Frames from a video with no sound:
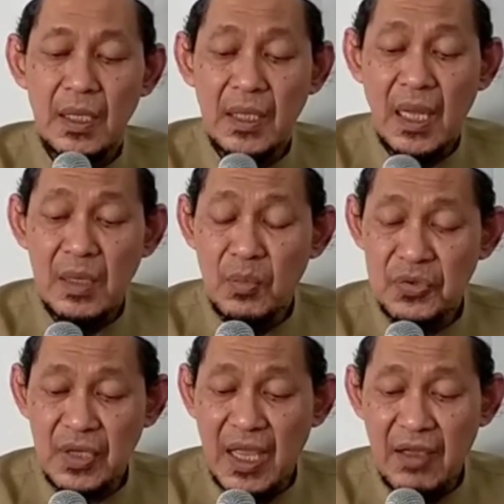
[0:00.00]
ninggali
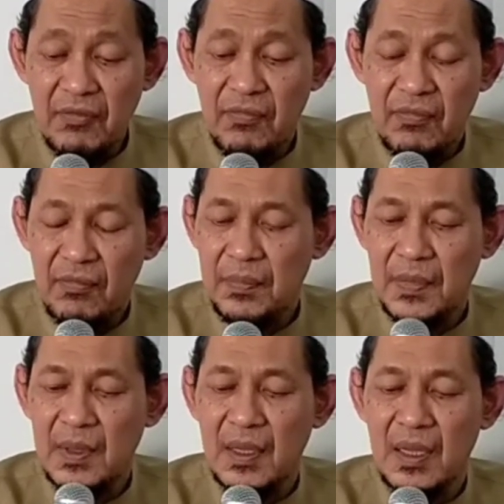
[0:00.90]
mushaf.
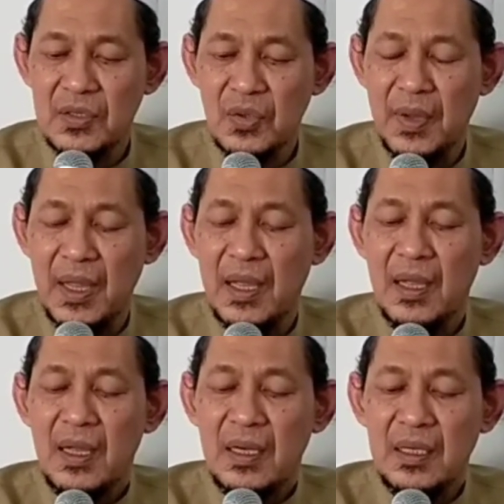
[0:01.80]
Nah, cuma
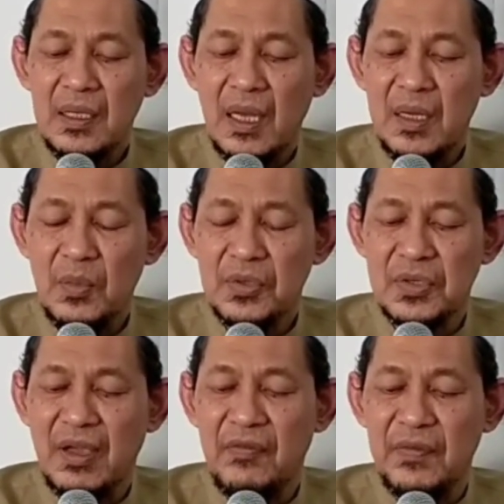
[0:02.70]
ninggali
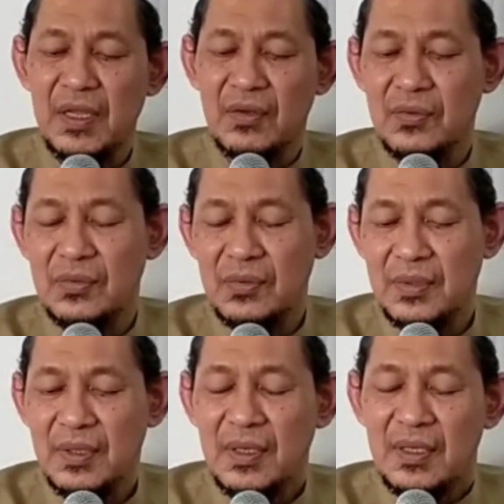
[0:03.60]
mushaf niku
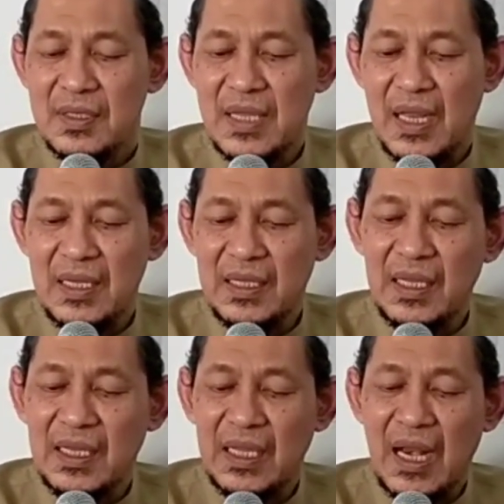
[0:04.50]
saat
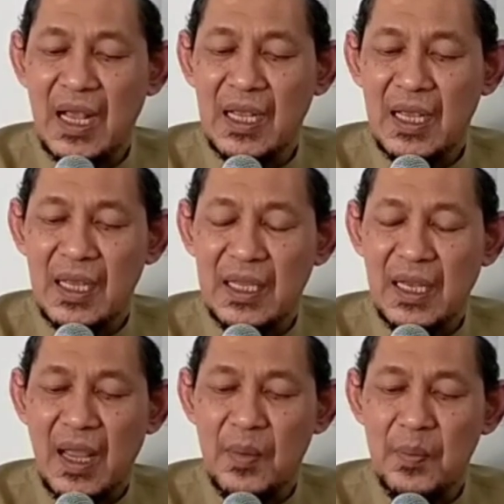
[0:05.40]
ini kirang
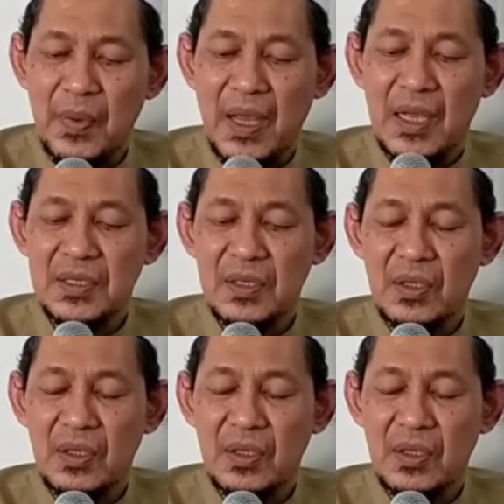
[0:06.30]
kirang pas.